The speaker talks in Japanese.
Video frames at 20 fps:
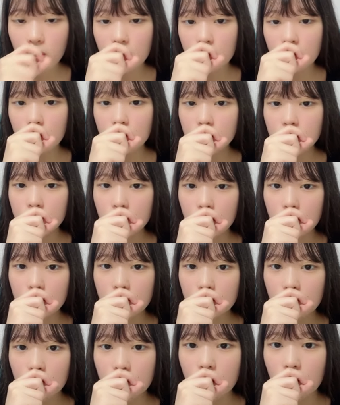広島
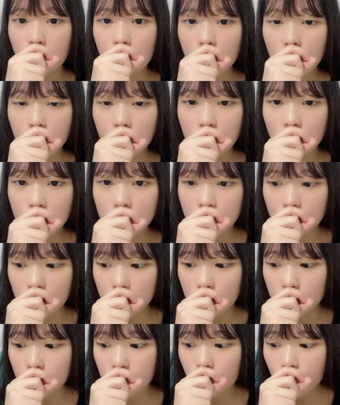風のを食べたのは確
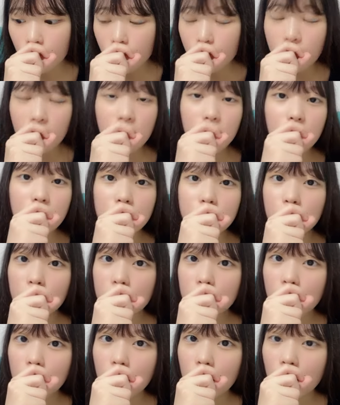かに広
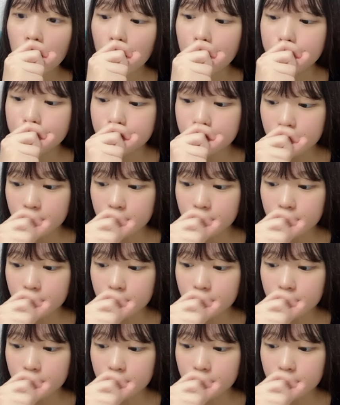島来てから